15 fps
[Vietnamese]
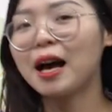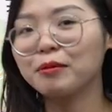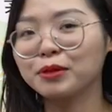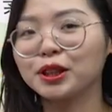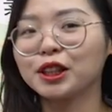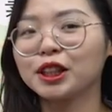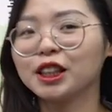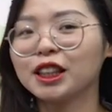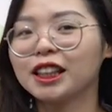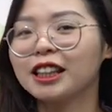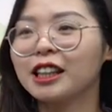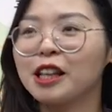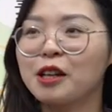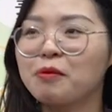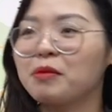tabu
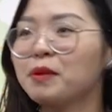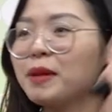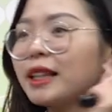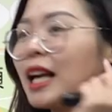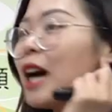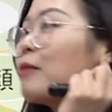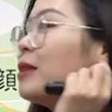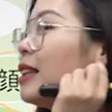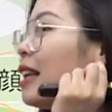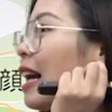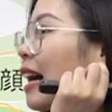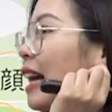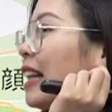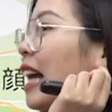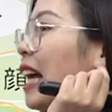mí mít thao bự
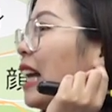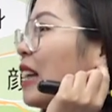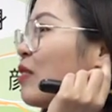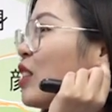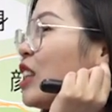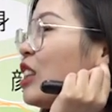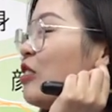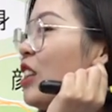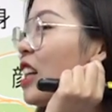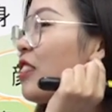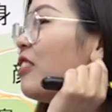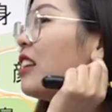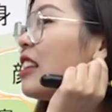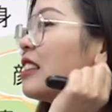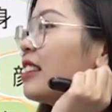là cái này mọi người biết cái
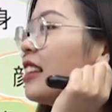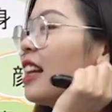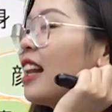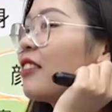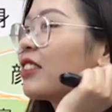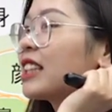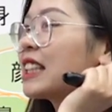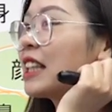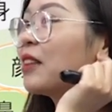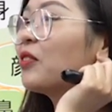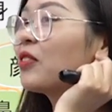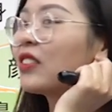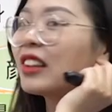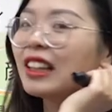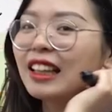phần ở dưới này là phần gì không
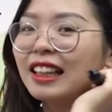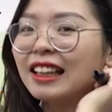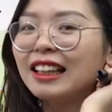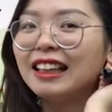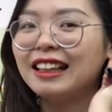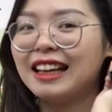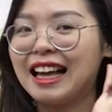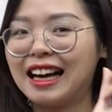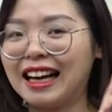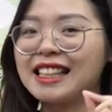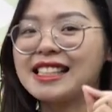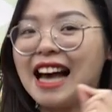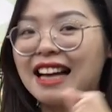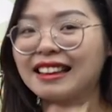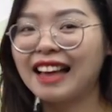là
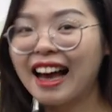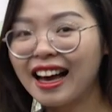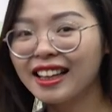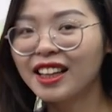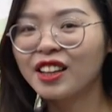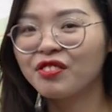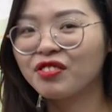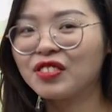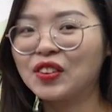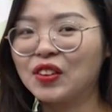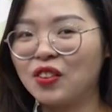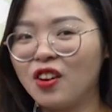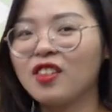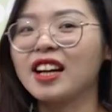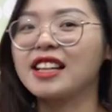cái dái tai á
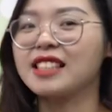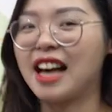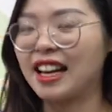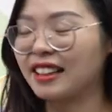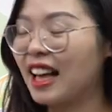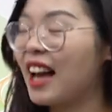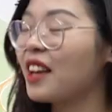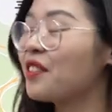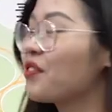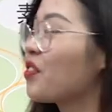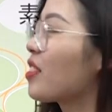đúng không cái dái tai